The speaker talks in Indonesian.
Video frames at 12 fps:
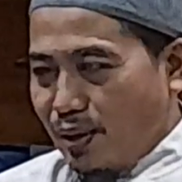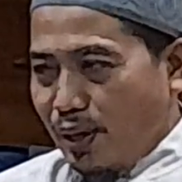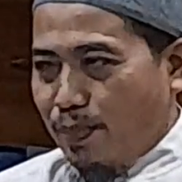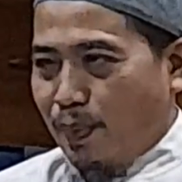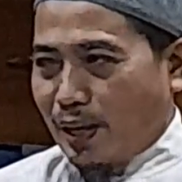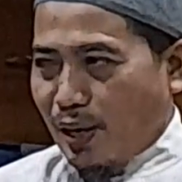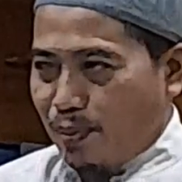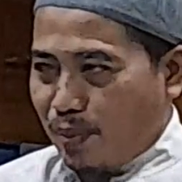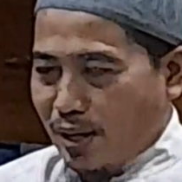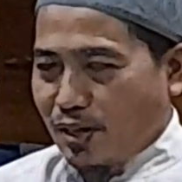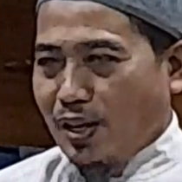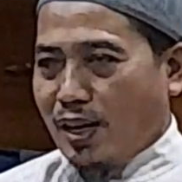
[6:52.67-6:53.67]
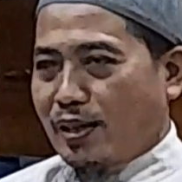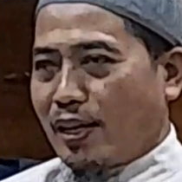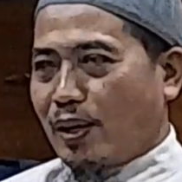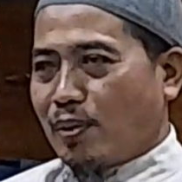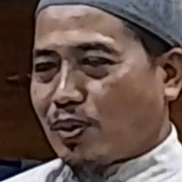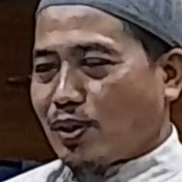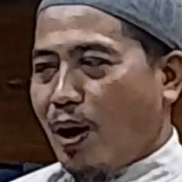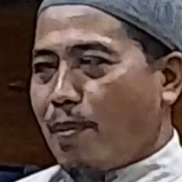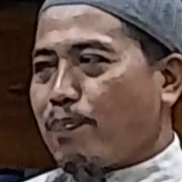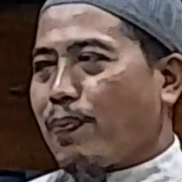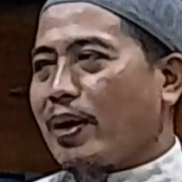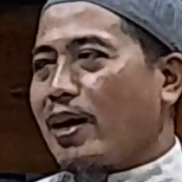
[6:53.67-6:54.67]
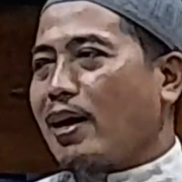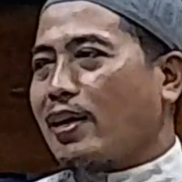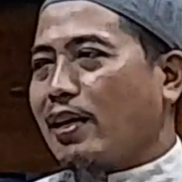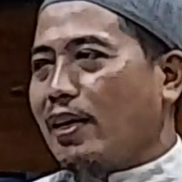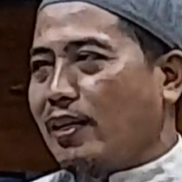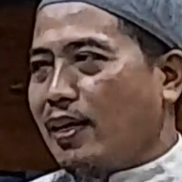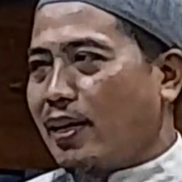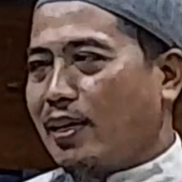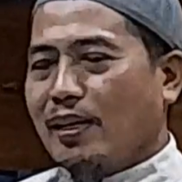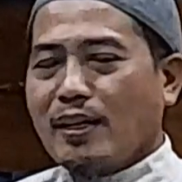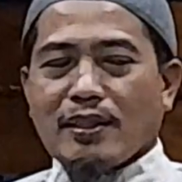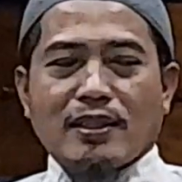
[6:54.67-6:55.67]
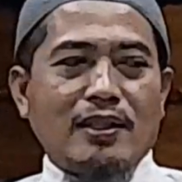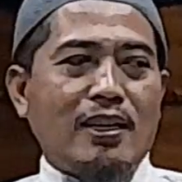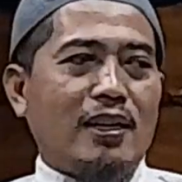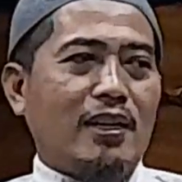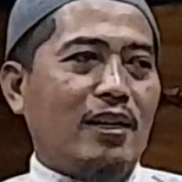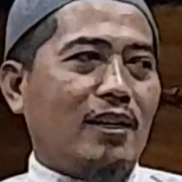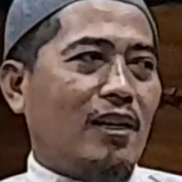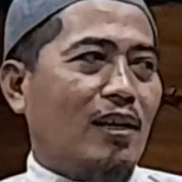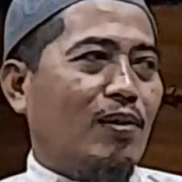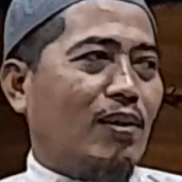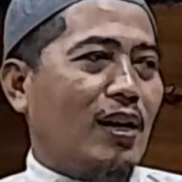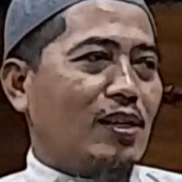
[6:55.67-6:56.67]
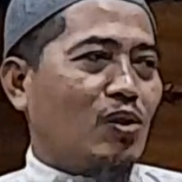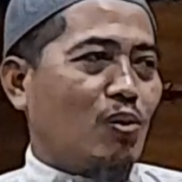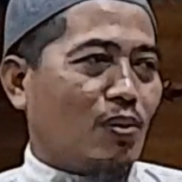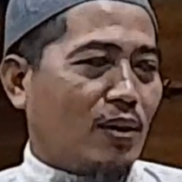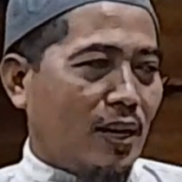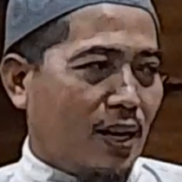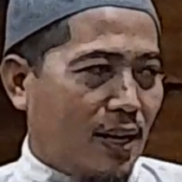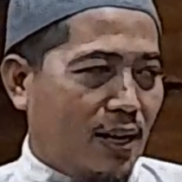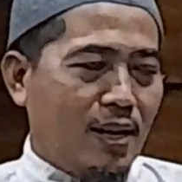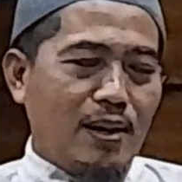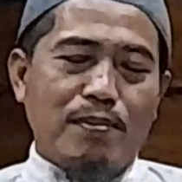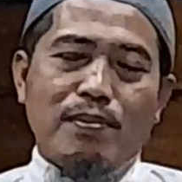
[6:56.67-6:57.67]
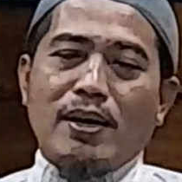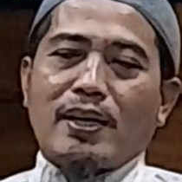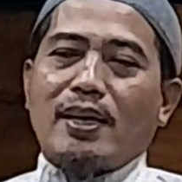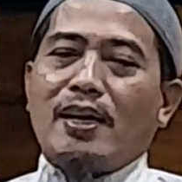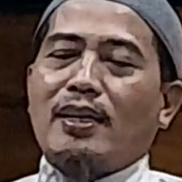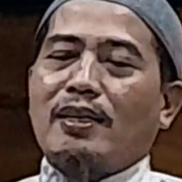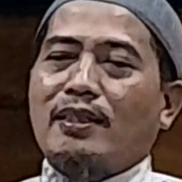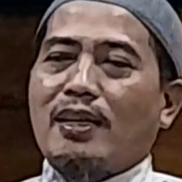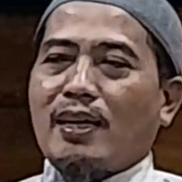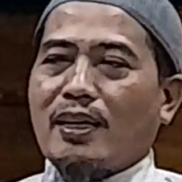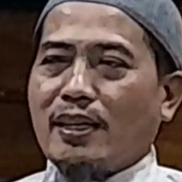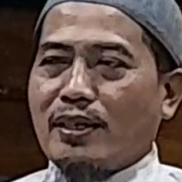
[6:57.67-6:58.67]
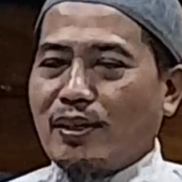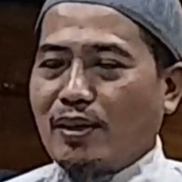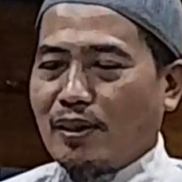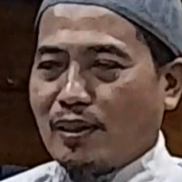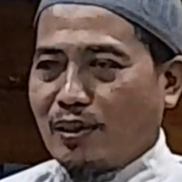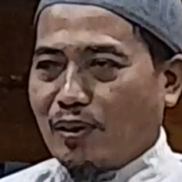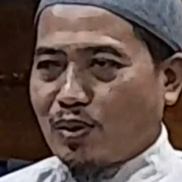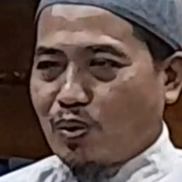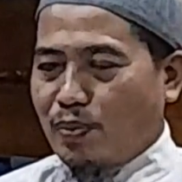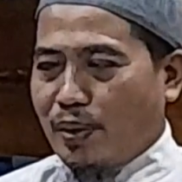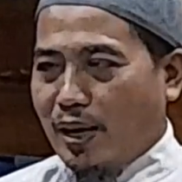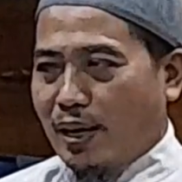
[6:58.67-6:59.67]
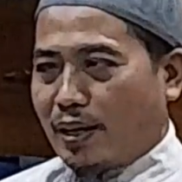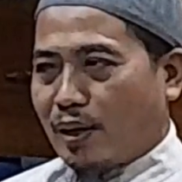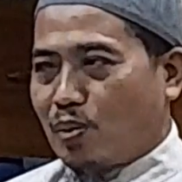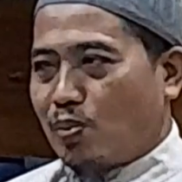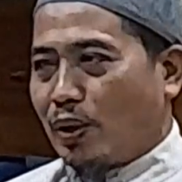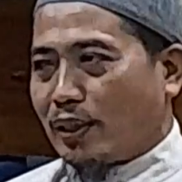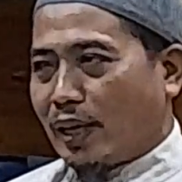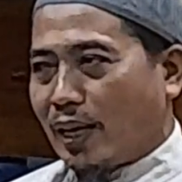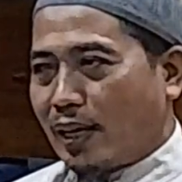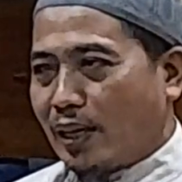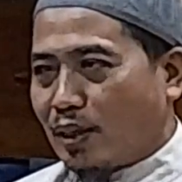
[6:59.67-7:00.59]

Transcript: Di padang masar dia ikut sampai akhirnya terakhir kalau nggak surga maka di nerakanya Allah Subhanahu wa taala.